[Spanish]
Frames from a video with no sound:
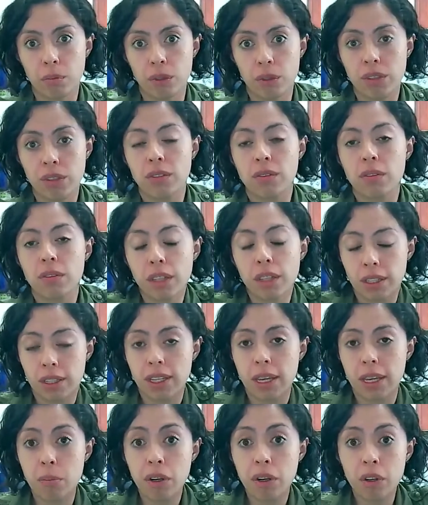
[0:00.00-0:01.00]
pues
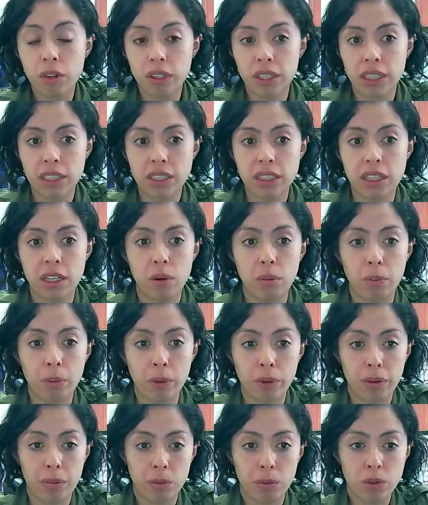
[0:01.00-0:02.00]
qué mejor que si lo
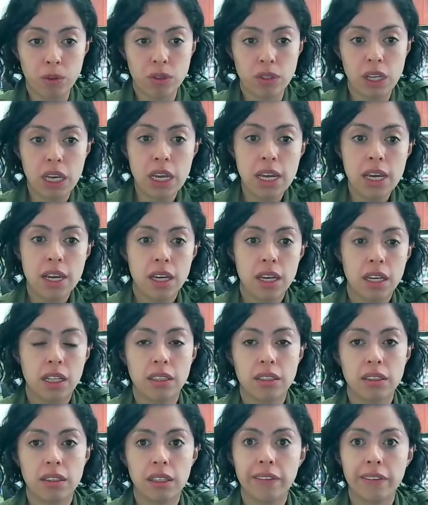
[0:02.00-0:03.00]
podemos
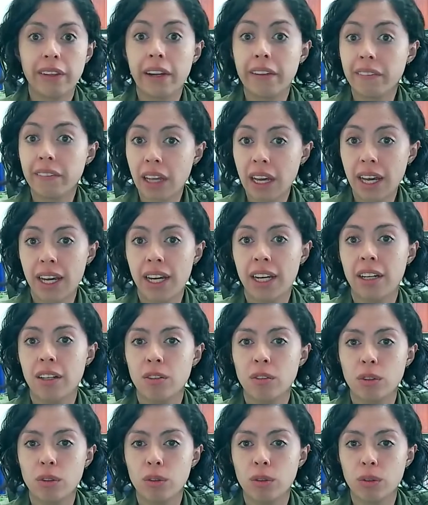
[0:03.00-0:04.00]
este, tratar
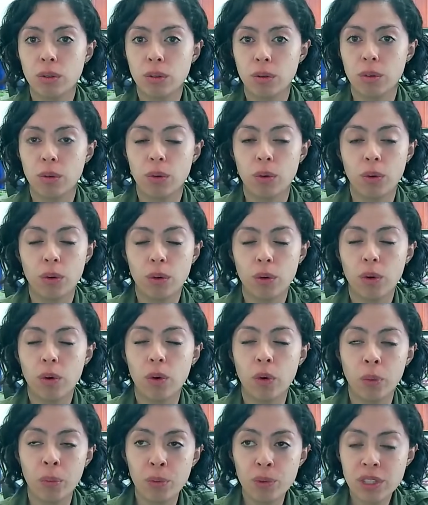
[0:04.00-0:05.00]
o,
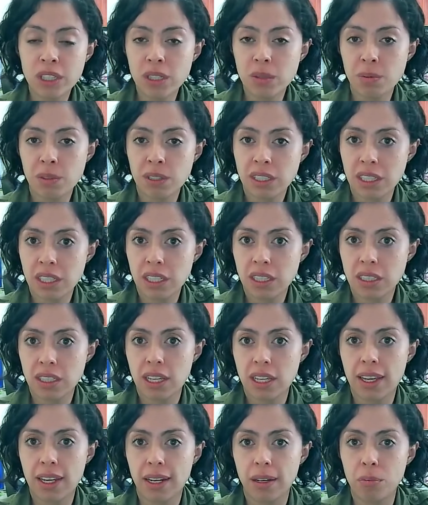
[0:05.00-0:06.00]
o muchas veces
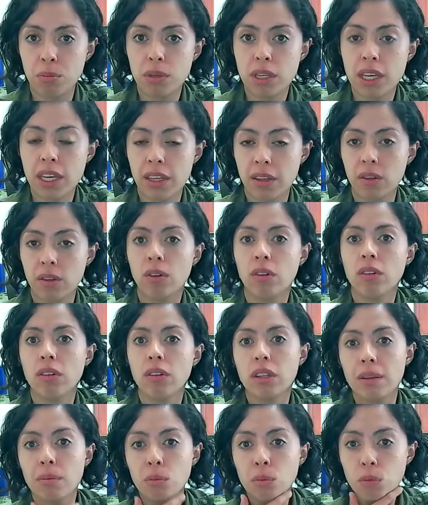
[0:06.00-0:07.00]
el miedo
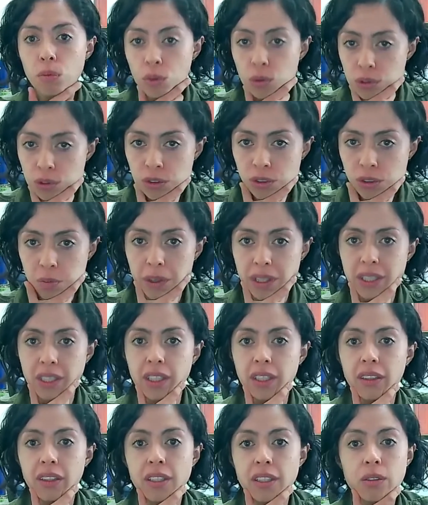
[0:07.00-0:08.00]
de muchos
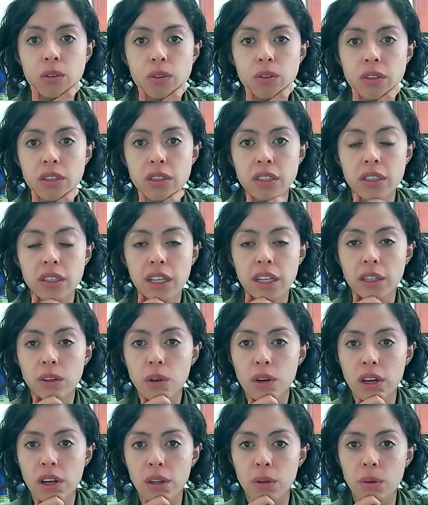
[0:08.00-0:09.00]
pacientes, no sé si te ha
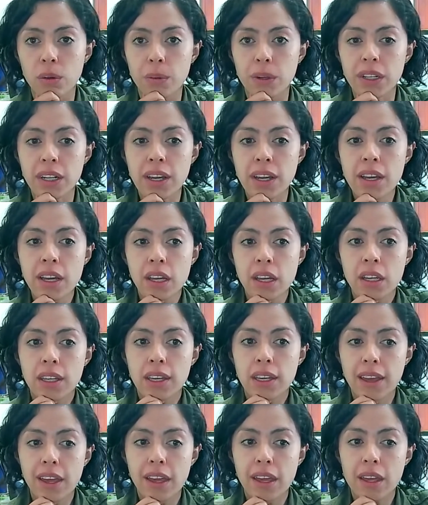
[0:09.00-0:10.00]
tocado ver,
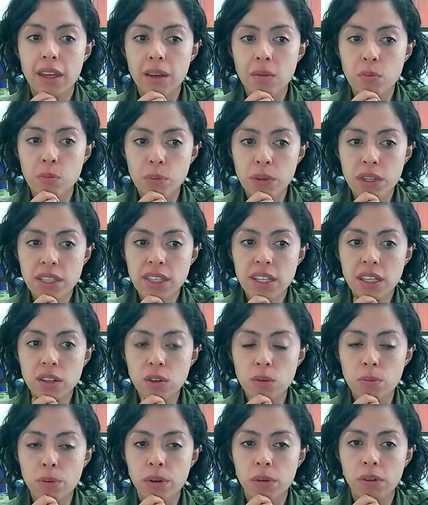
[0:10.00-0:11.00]
que empiezan
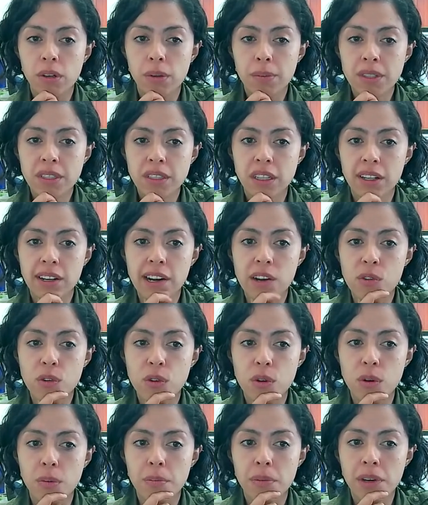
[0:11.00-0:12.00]
con problemas de
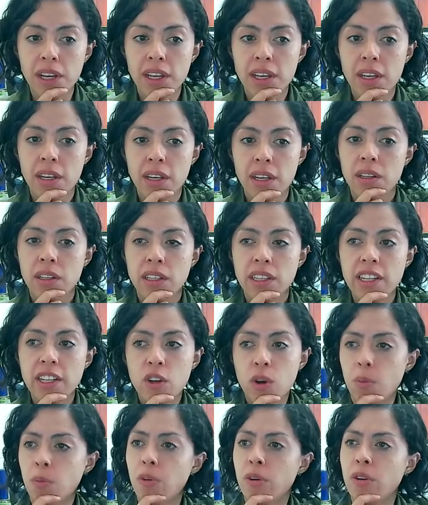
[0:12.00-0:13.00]
glaucoma y
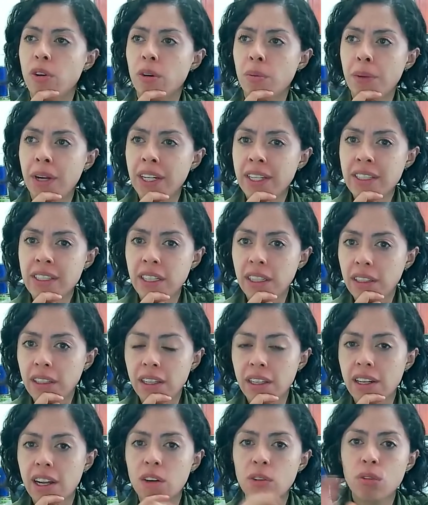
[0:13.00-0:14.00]
como normalizan que
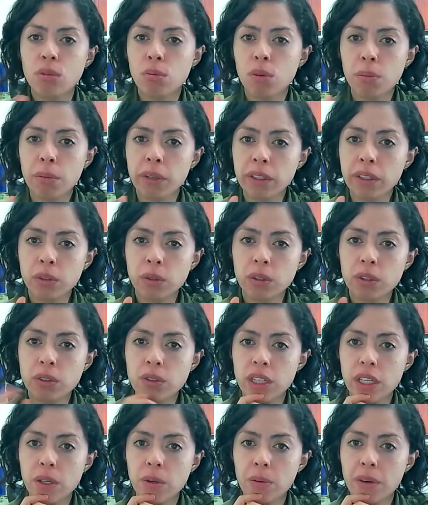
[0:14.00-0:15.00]
en algún momento ellos
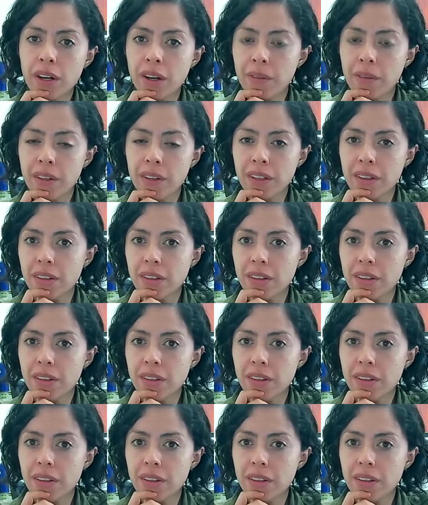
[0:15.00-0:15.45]
ya no van a ver,